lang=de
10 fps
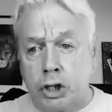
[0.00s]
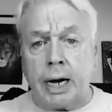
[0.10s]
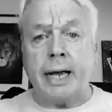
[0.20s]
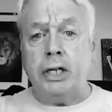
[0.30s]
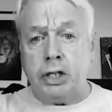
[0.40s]

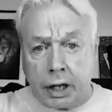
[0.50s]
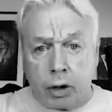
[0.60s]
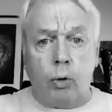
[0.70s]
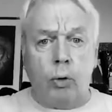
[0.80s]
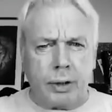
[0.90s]
die die
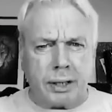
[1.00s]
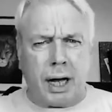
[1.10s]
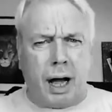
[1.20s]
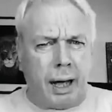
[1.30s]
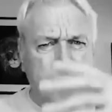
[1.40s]
Regierungen
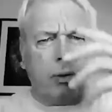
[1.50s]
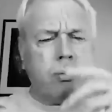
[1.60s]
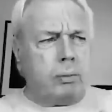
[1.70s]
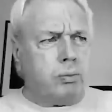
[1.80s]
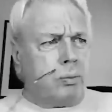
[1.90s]

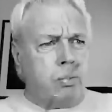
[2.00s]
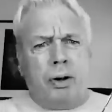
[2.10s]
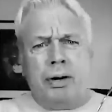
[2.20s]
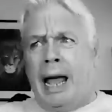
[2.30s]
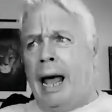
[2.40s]
verordnen und die
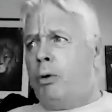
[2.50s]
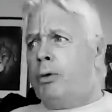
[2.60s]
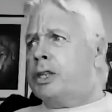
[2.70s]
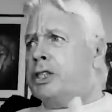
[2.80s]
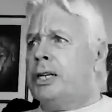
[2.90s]
ständig
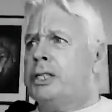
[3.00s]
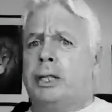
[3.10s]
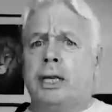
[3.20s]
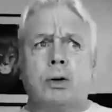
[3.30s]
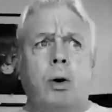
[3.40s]
geändert
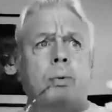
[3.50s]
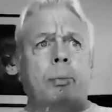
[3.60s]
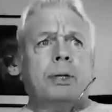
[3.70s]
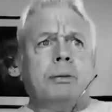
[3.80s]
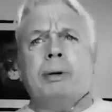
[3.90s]
werden,
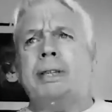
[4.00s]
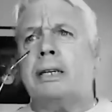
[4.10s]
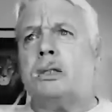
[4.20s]
was,